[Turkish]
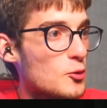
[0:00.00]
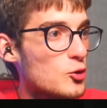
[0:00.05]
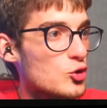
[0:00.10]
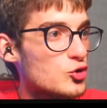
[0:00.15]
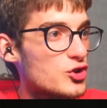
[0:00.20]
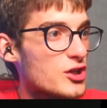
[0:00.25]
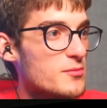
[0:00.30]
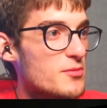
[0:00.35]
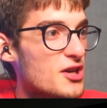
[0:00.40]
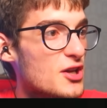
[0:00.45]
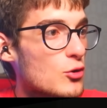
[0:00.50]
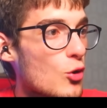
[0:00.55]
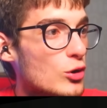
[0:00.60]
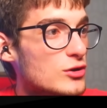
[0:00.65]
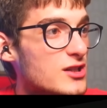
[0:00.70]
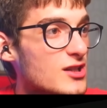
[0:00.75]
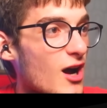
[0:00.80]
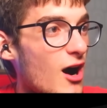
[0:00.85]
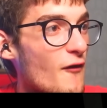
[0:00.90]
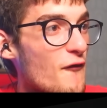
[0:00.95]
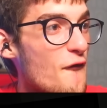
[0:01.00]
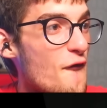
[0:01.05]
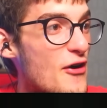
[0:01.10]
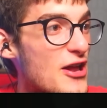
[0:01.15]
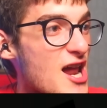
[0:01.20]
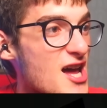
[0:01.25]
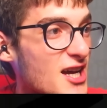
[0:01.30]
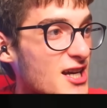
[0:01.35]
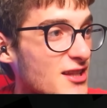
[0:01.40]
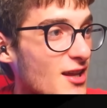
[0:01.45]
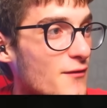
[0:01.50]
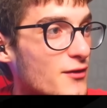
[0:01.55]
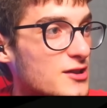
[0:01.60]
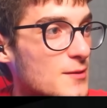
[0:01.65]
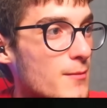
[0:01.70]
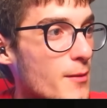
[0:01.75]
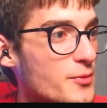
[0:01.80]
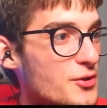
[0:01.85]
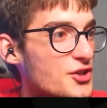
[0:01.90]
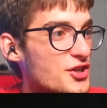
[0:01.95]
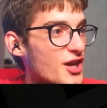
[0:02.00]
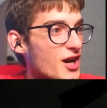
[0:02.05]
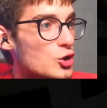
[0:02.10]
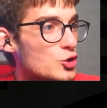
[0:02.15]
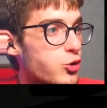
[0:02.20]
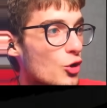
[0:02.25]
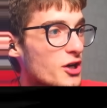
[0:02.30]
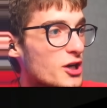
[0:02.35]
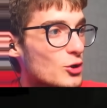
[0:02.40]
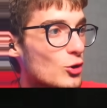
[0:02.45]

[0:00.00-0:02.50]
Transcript: dostlarım. Yeni kolları felaket havalı babinin ya. Çok iyi